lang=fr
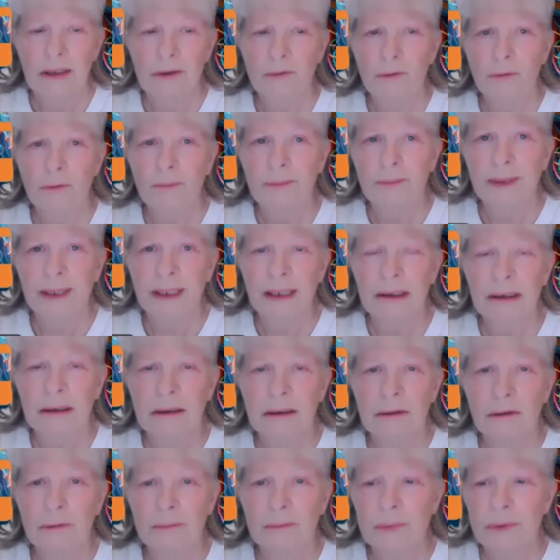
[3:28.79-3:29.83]
et non pas
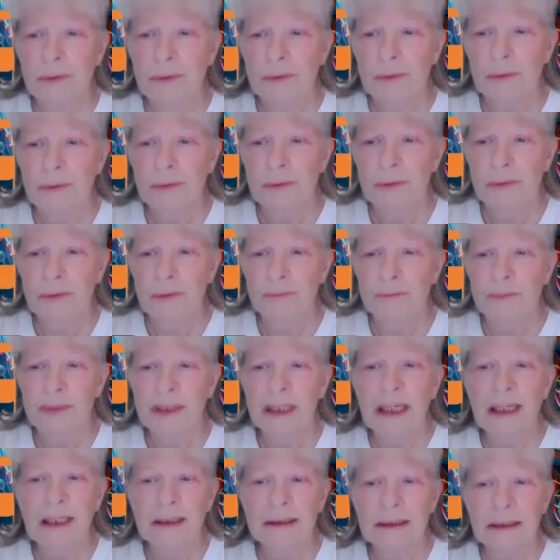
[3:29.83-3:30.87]
comme une
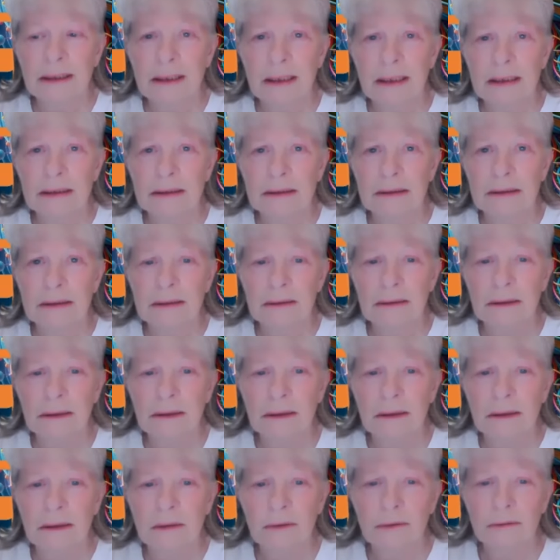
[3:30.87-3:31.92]

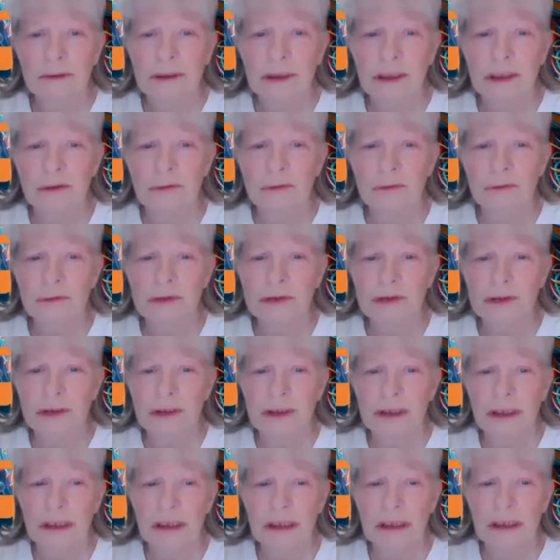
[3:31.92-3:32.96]
bilatéralité côté
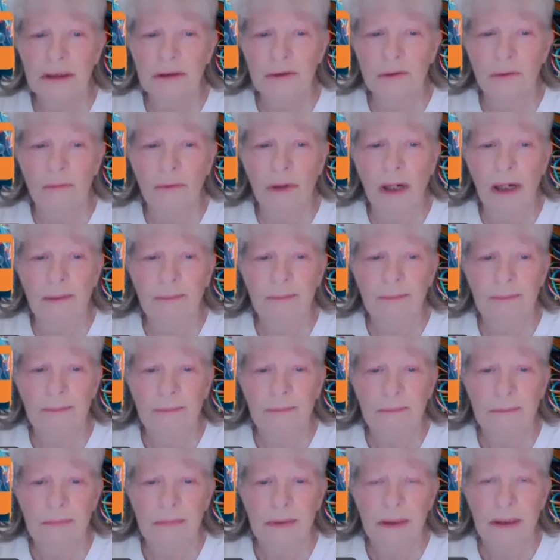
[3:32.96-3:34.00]
gauche et droit
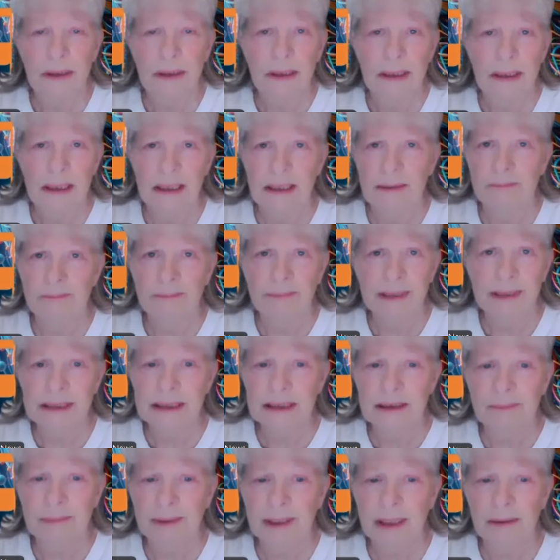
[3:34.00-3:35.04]
et pas
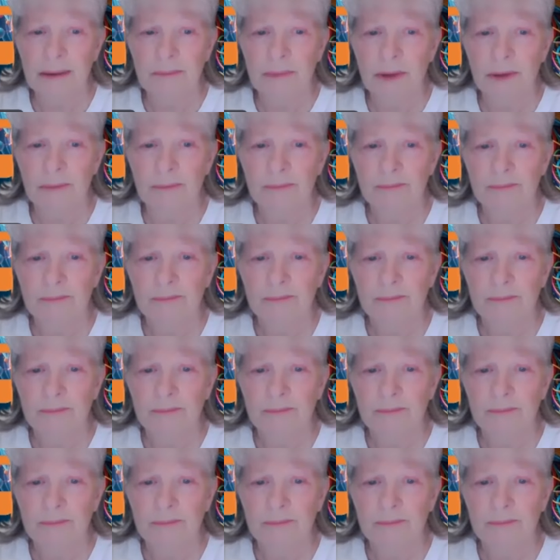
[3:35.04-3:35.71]
séparément.